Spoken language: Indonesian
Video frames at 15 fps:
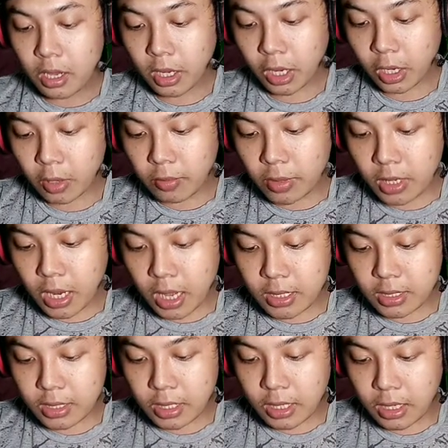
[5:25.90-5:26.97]

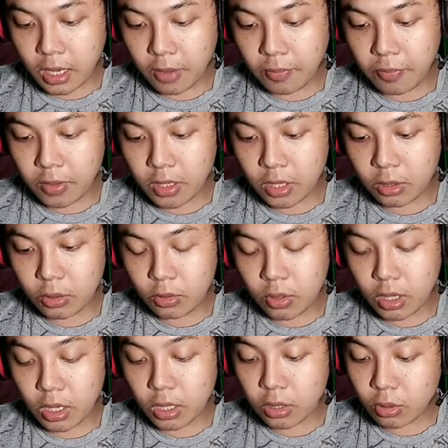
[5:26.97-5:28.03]
rekomendasi levelnya itu
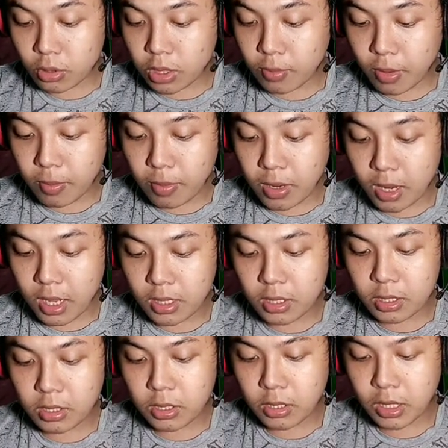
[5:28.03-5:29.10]

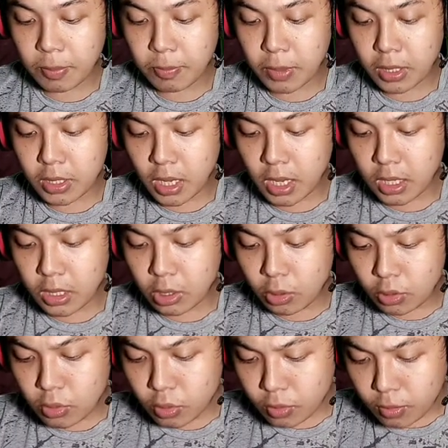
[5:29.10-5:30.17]
215, CP-nya
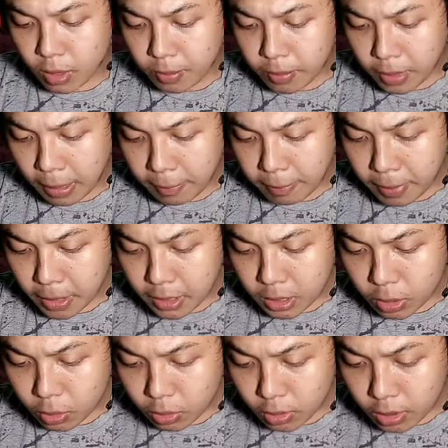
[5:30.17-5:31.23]
itu cuma berapa
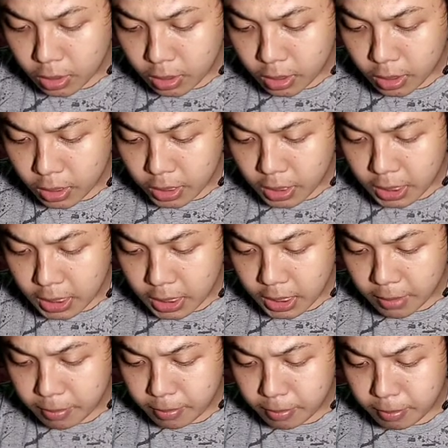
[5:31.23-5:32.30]
itu? Uh,
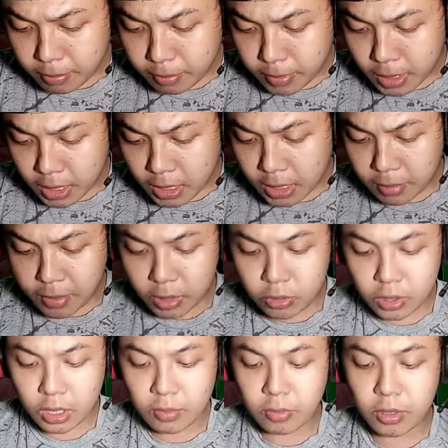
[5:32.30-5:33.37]
eh, 600
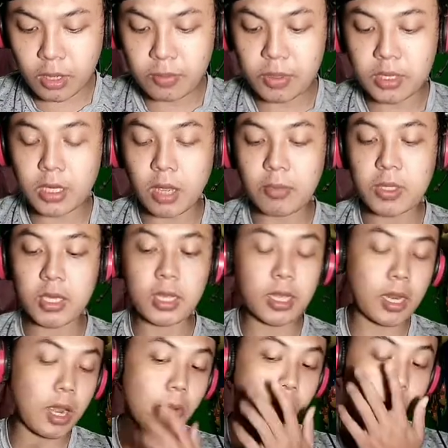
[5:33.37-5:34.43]
ribu ya, bisa bisa kita
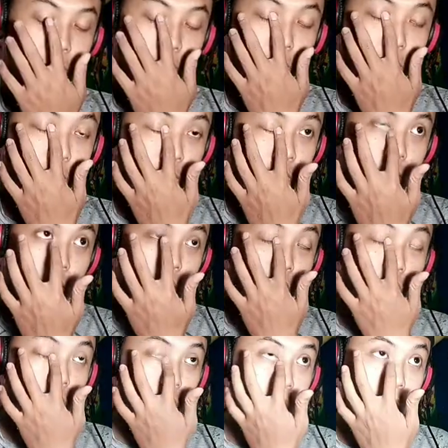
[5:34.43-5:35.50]
lawan ya.
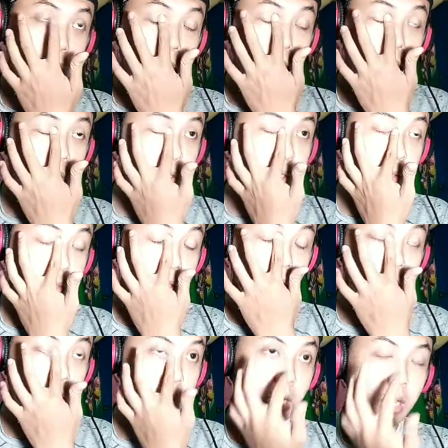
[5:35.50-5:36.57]
Kalau
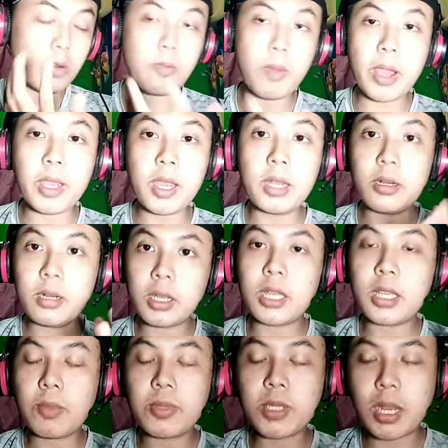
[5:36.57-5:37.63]
rekomendasinya lumayan,
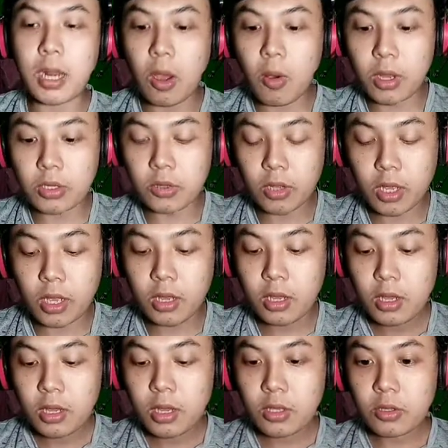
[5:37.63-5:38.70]
kita bisa lawan coy ya.
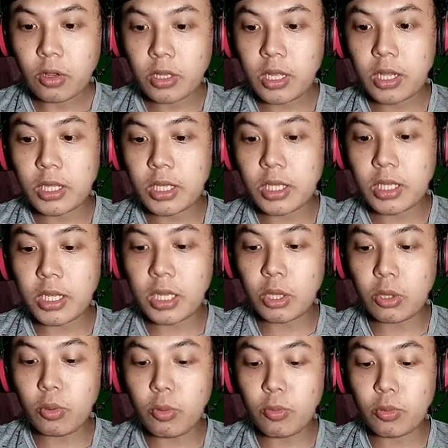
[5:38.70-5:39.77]
Soalnya di sini
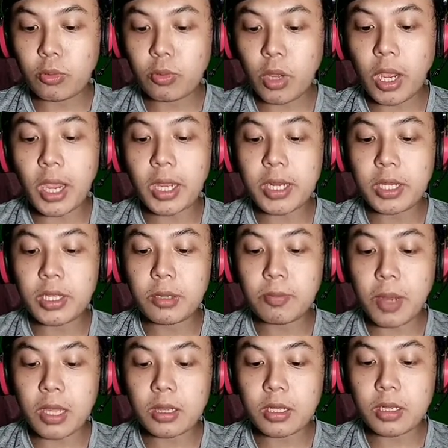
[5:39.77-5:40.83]
tuh menurut gue kayak dingin
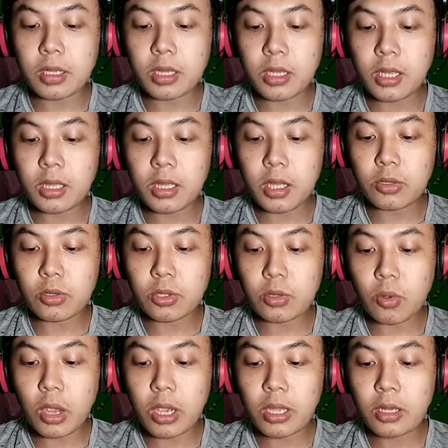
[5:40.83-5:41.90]
pattern, jadi kita
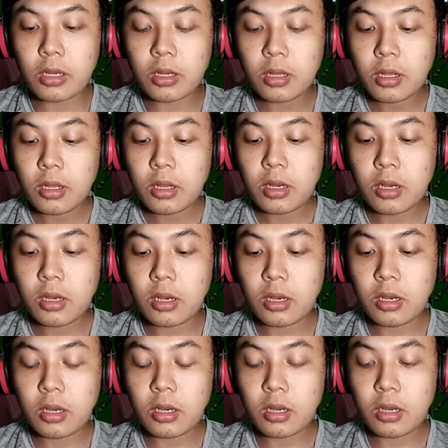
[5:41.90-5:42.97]
sesuaiin
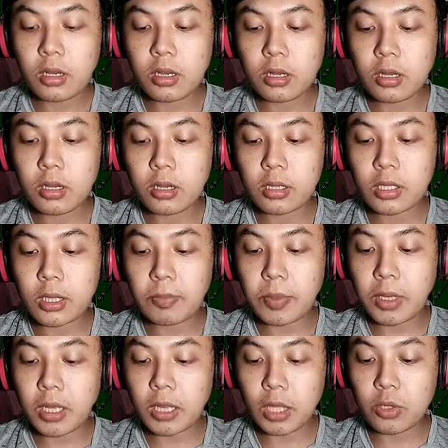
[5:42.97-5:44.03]
uh, eh,
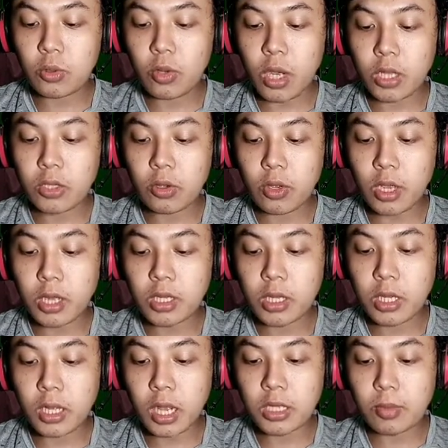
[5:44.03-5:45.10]
CP kita juga coy ya. Jadi
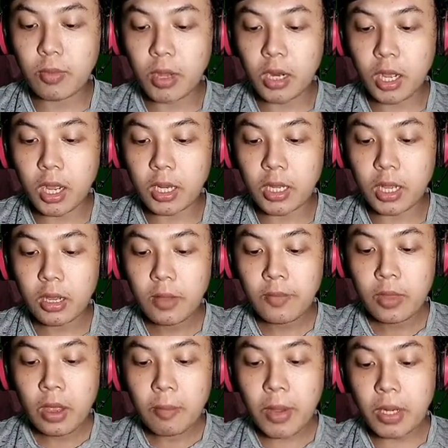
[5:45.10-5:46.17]
nggak sembarangan ya.
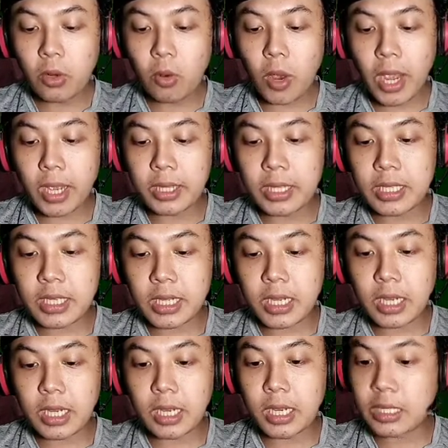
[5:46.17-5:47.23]
By the way, di
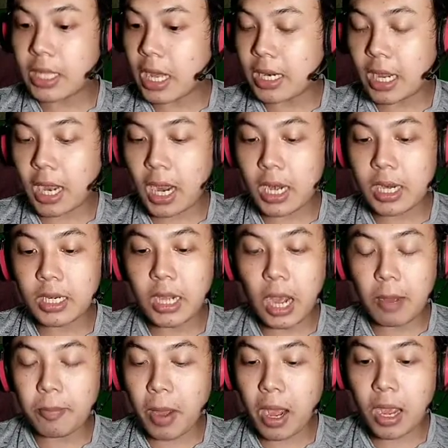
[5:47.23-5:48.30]
sini darah kalian
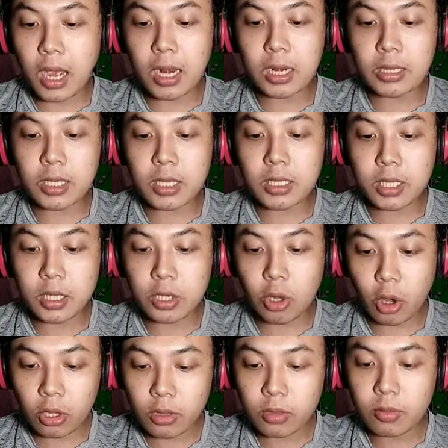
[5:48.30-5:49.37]
gak bakal
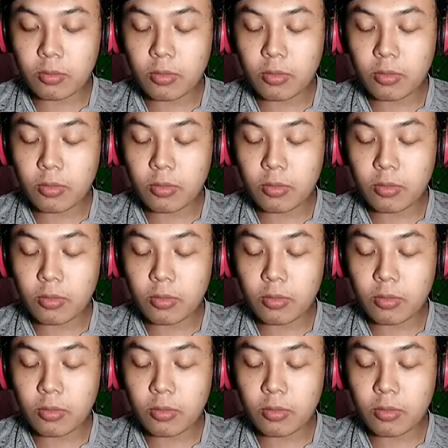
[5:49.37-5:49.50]
tersedot